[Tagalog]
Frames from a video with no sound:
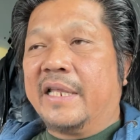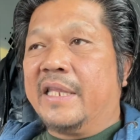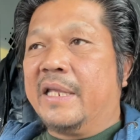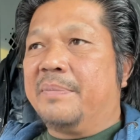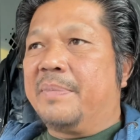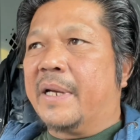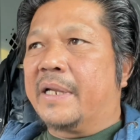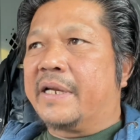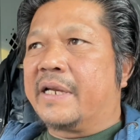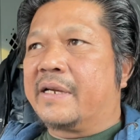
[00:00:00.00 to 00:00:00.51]
ni
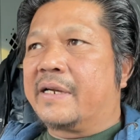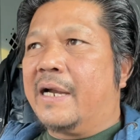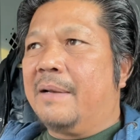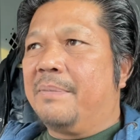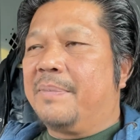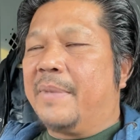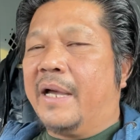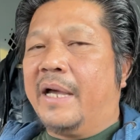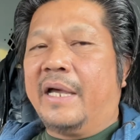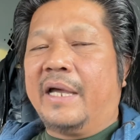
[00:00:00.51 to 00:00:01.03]
Paring
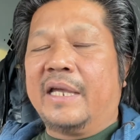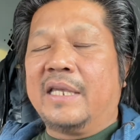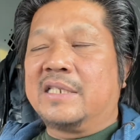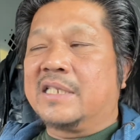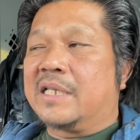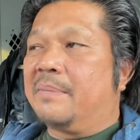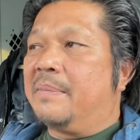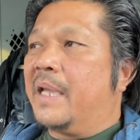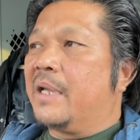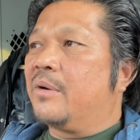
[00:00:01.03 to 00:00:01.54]
Ralph. Uh,
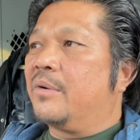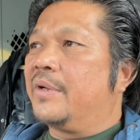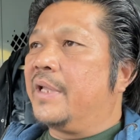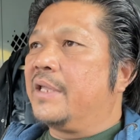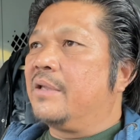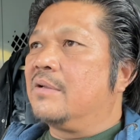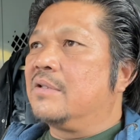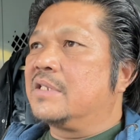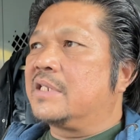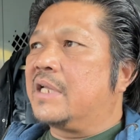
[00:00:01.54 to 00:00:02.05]
isabay ko na
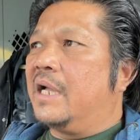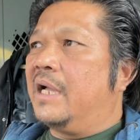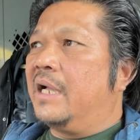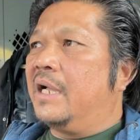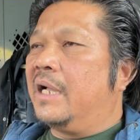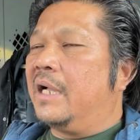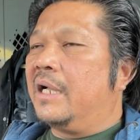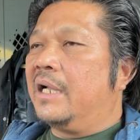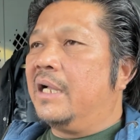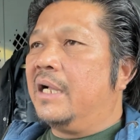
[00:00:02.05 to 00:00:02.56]
yun sa